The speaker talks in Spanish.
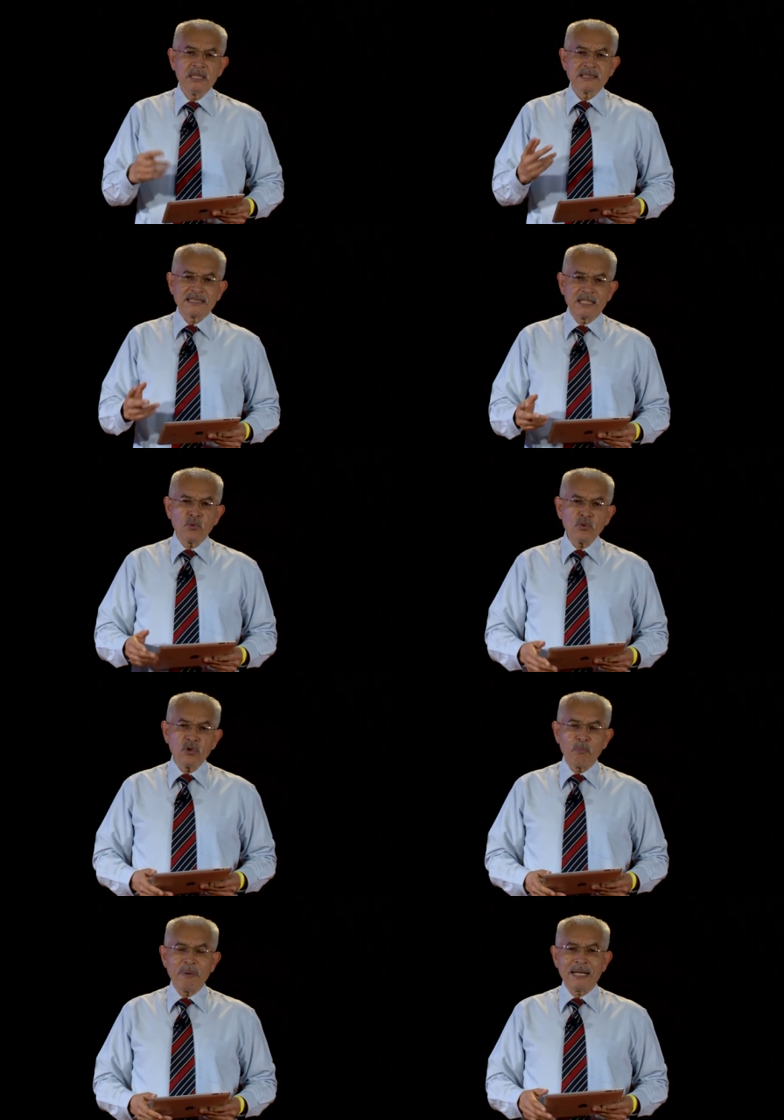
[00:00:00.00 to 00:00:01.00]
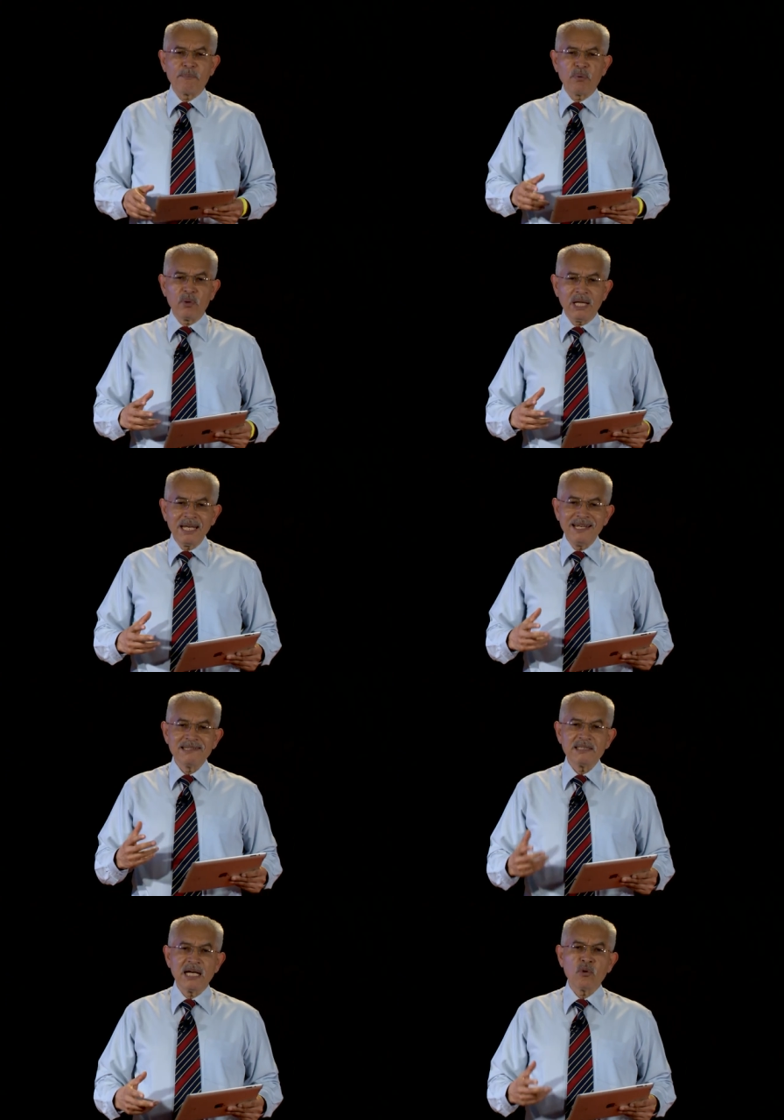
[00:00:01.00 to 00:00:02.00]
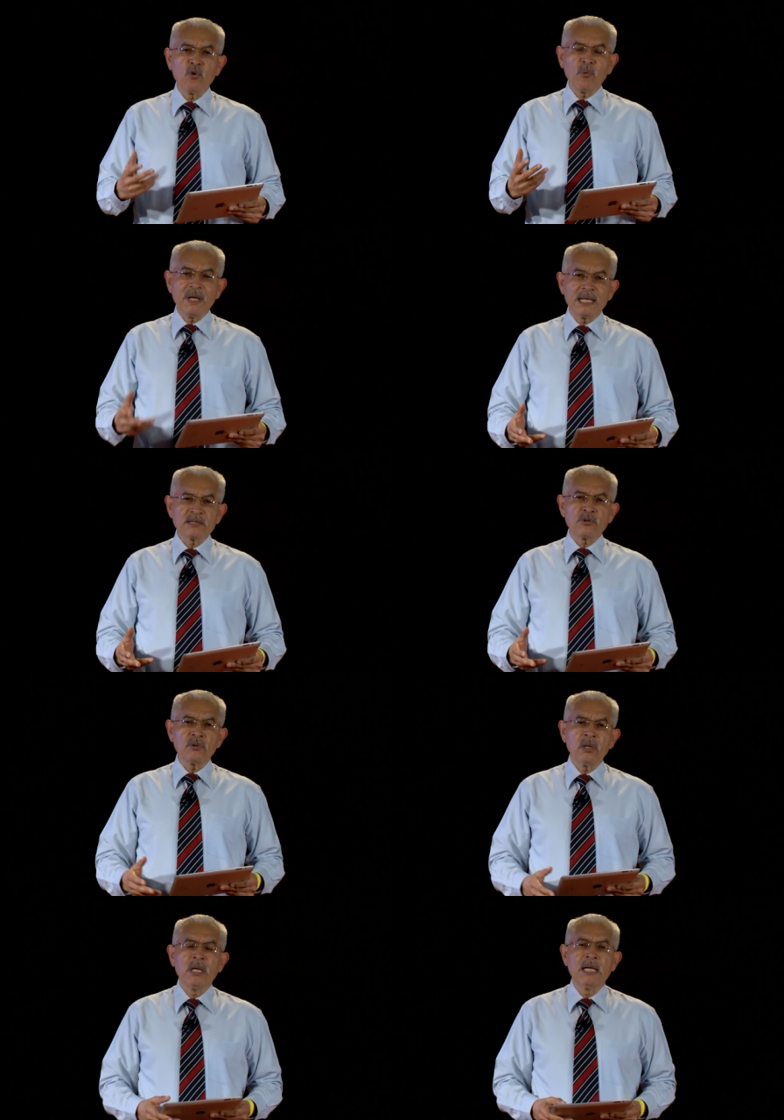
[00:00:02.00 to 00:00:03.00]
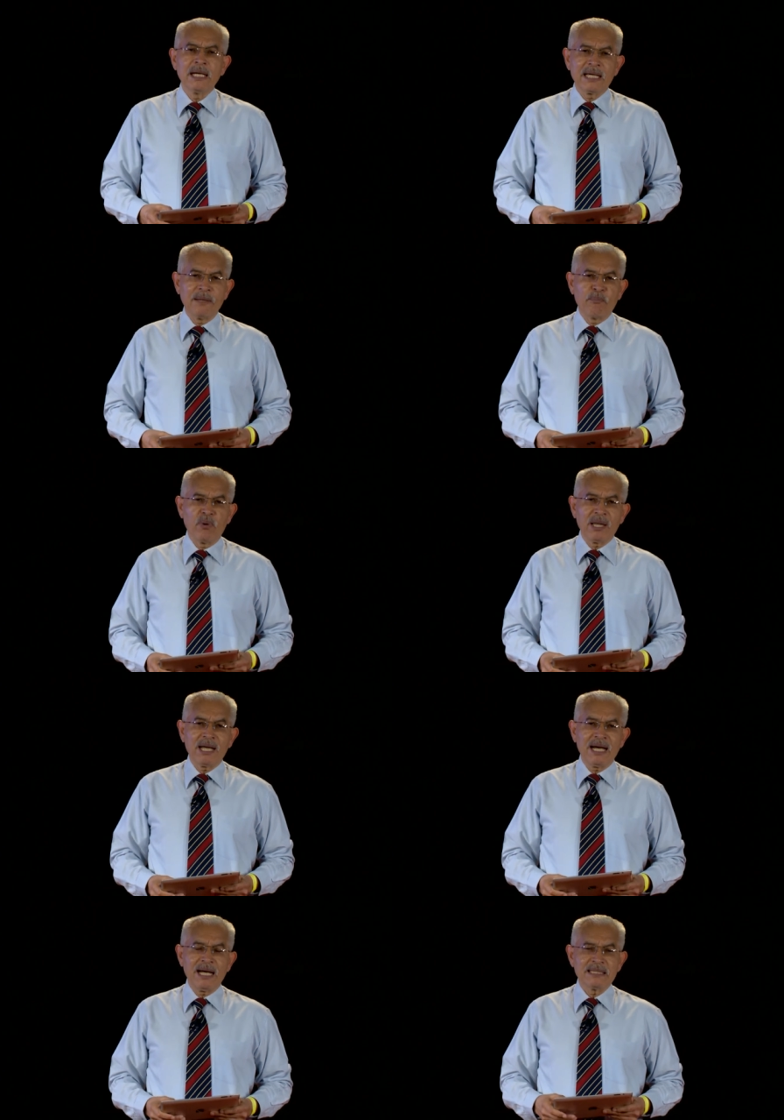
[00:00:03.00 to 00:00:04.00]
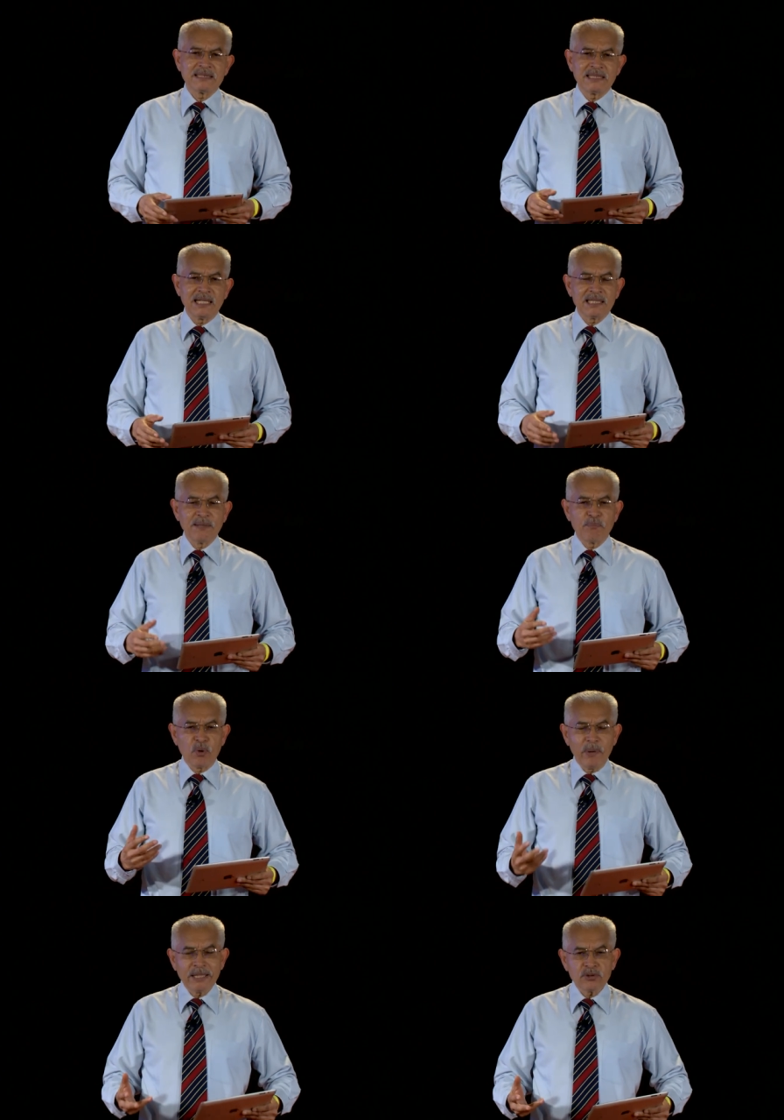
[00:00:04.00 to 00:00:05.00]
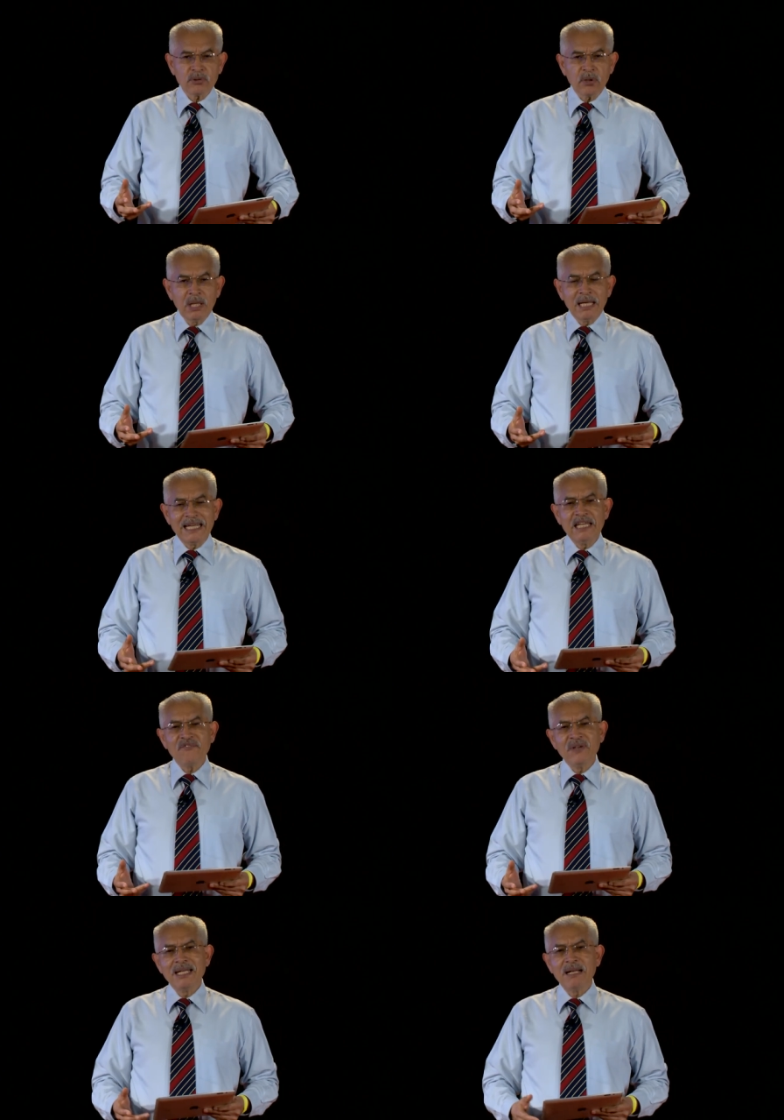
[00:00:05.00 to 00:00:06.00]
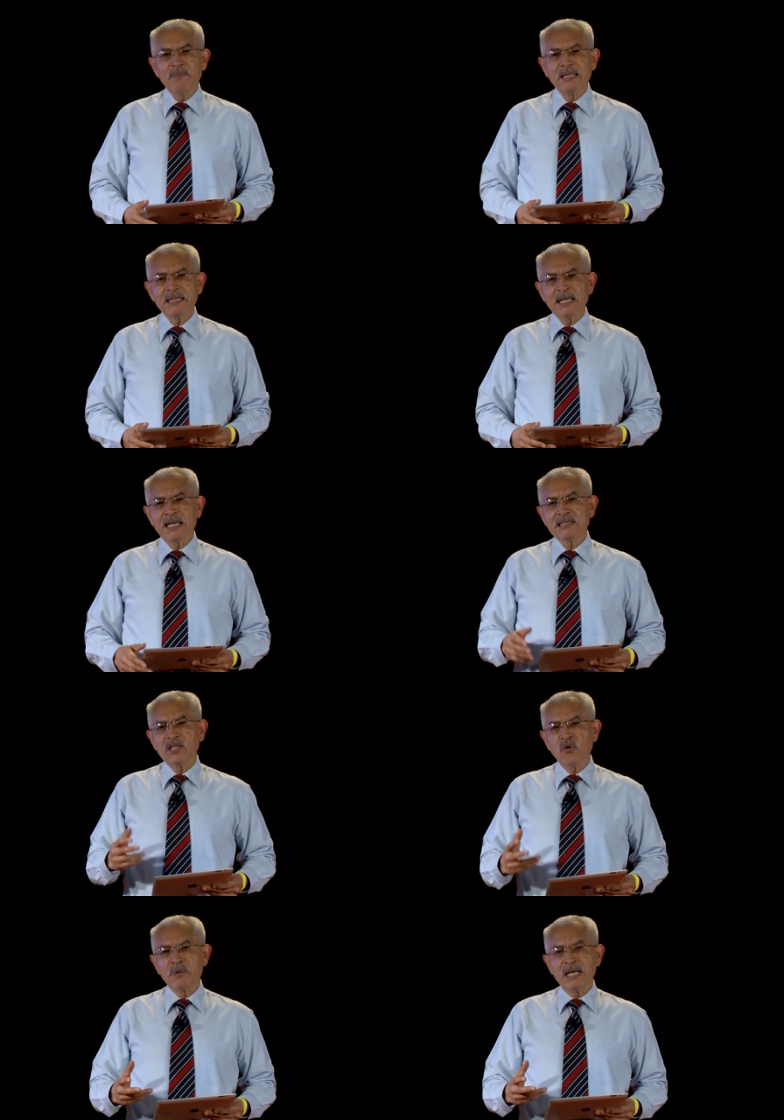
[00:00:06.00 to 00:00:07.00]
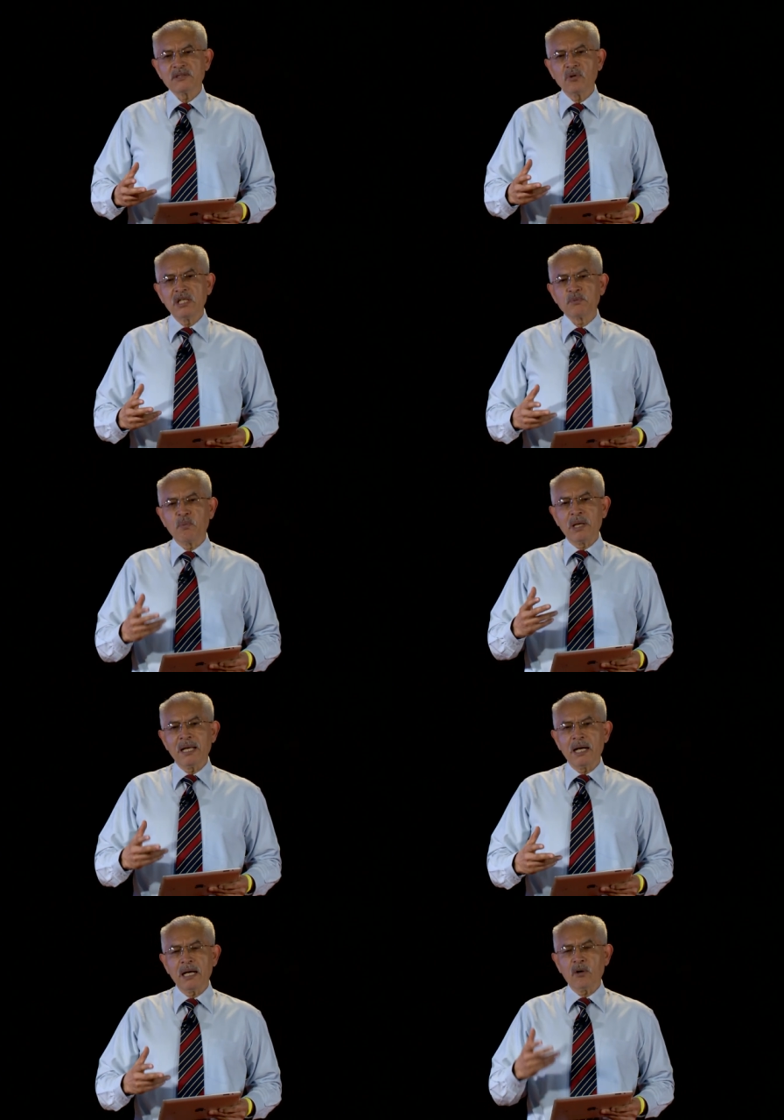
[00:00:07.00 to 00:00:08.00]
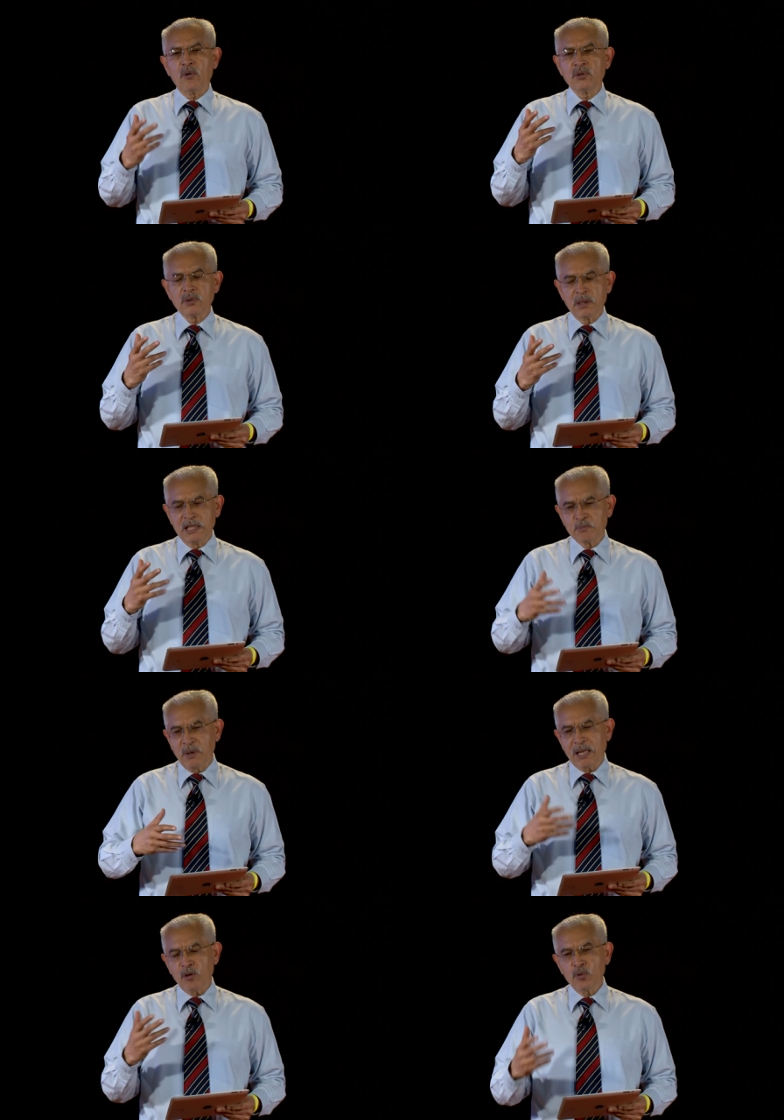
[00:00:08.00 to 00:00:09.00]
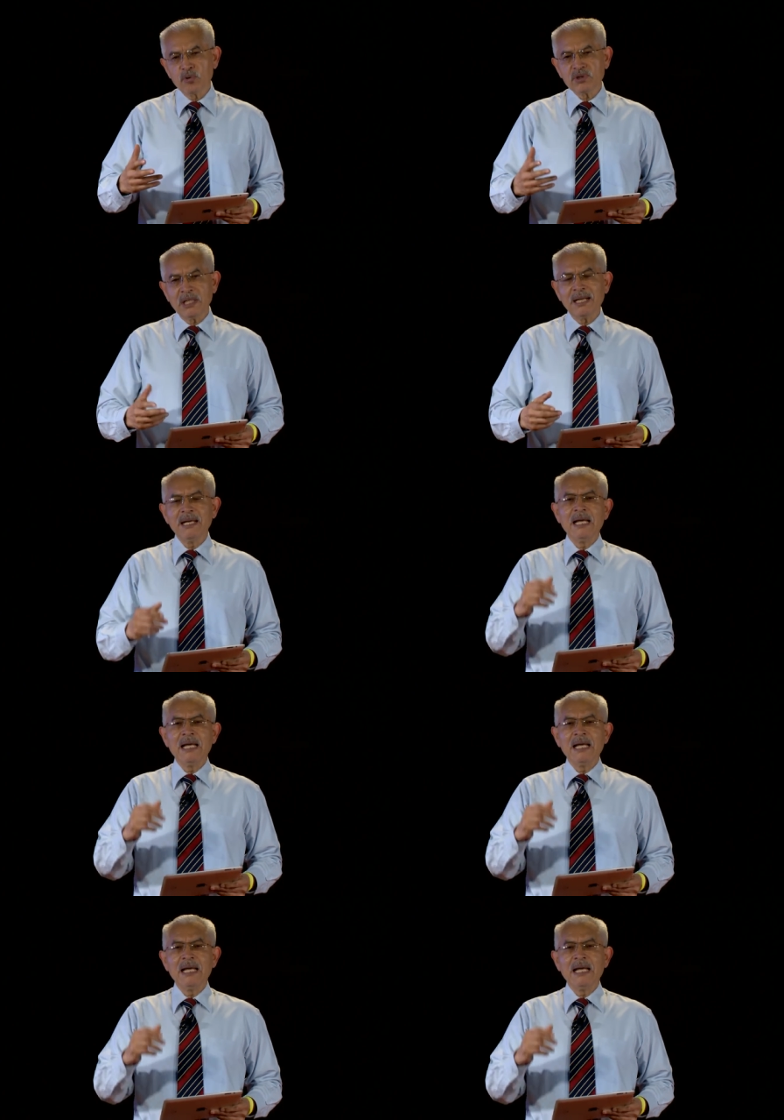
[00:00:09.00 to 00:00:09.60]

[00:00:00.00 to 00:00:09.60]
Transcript: Segundo, para poder iniciar un noviazgo que pueda ser de provecho y finalmente que ese noviazgo les pueda, les pueda conducir